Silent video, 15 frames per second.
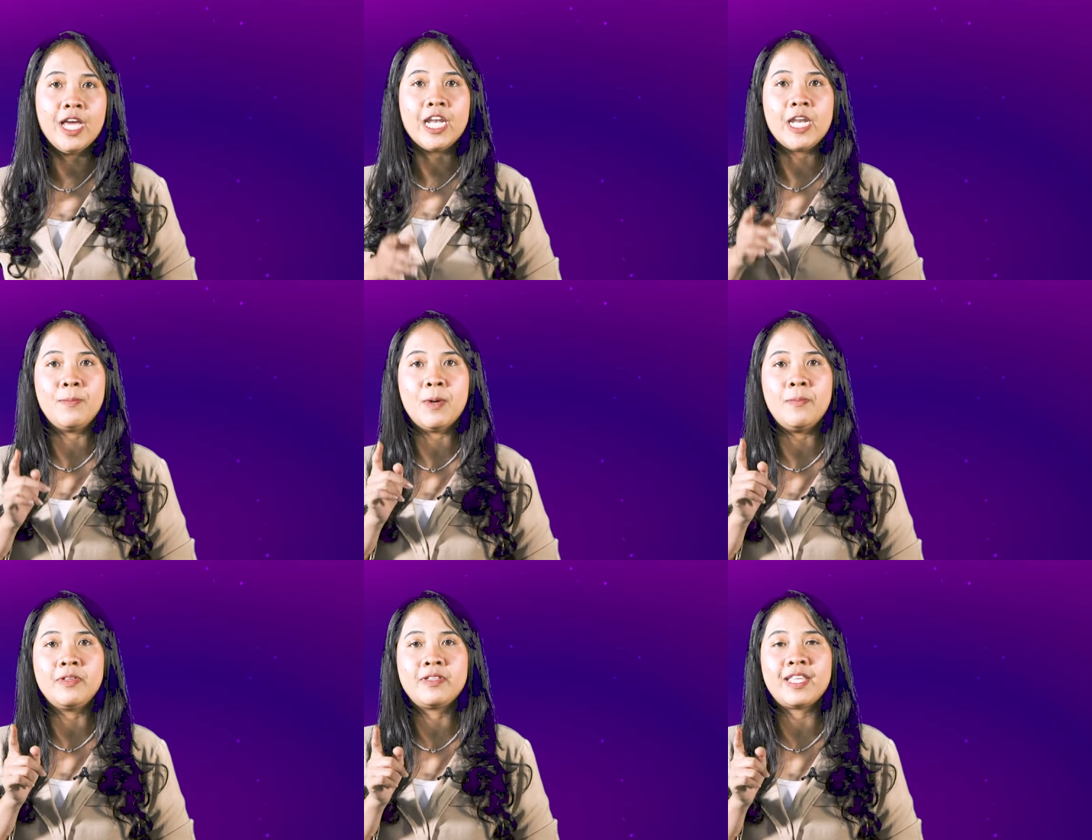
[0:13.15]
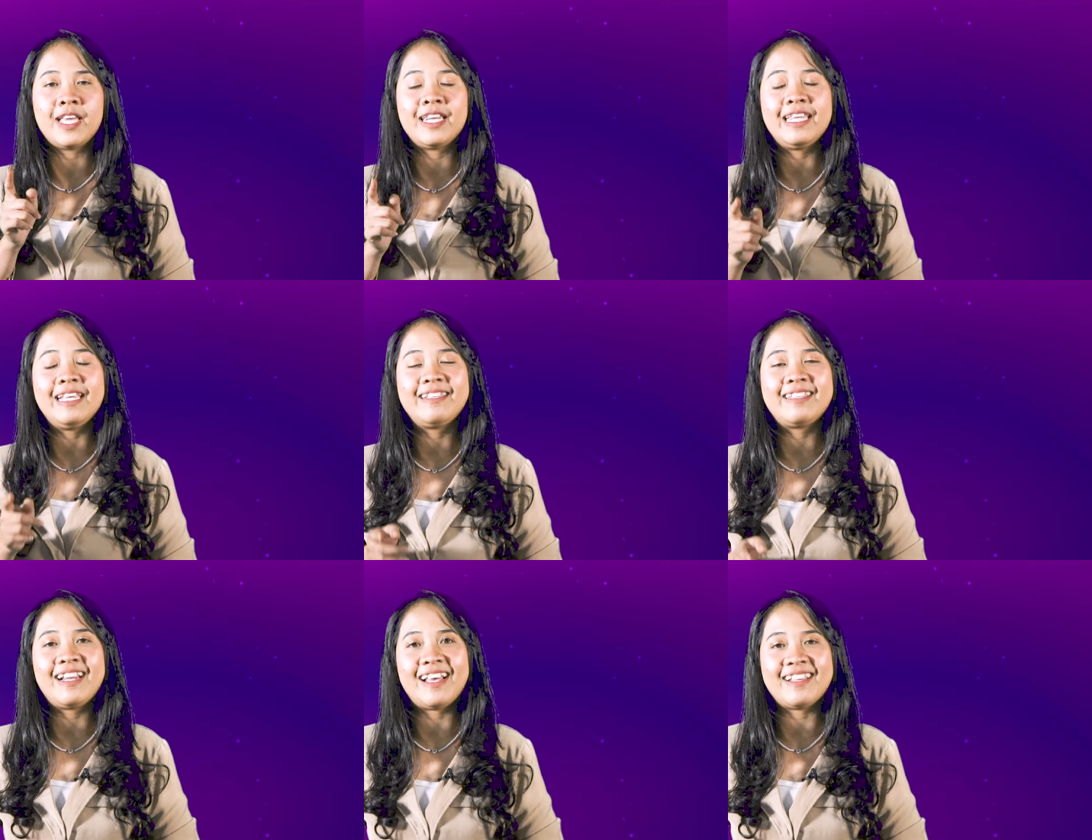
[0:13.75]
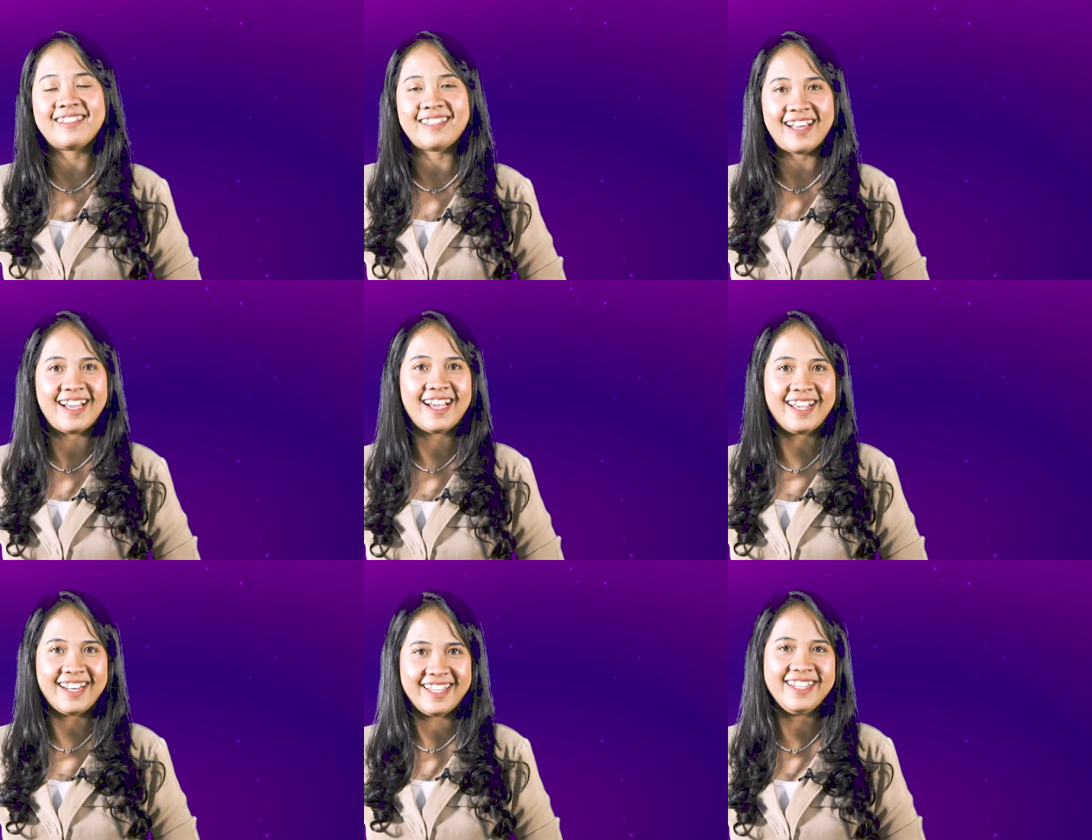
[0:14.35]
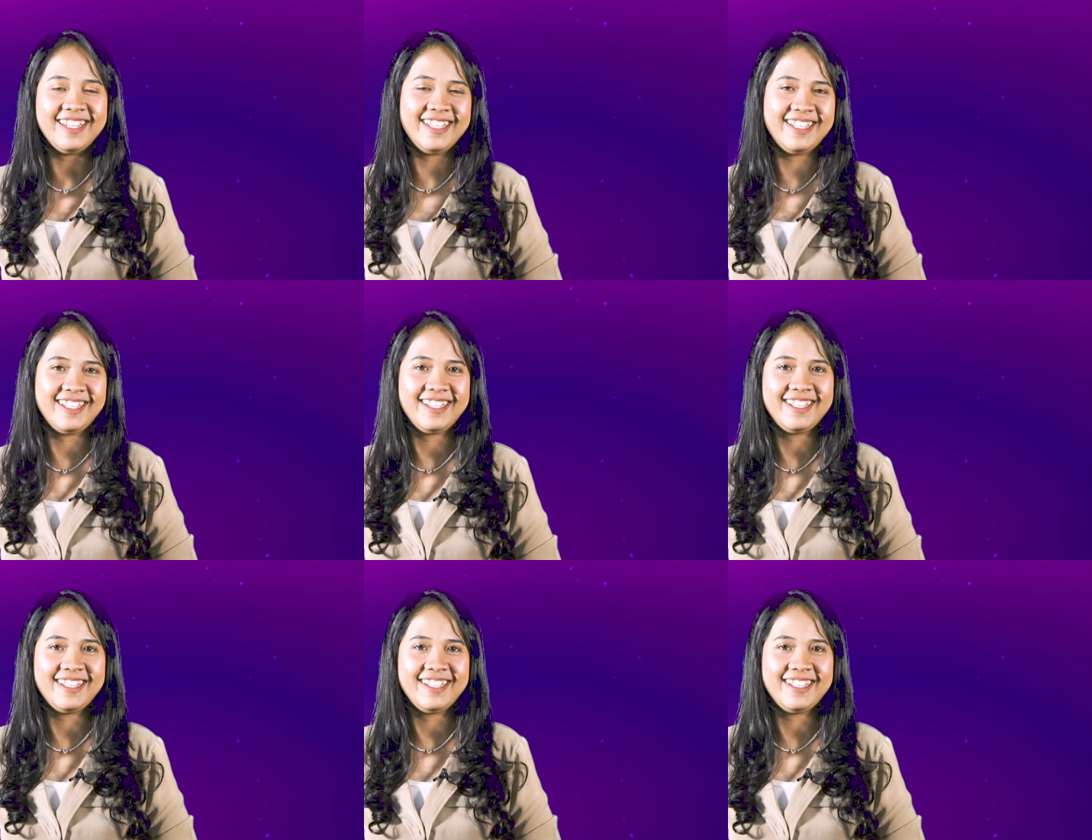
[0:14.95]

di Mabes TNI Selasa hari ini.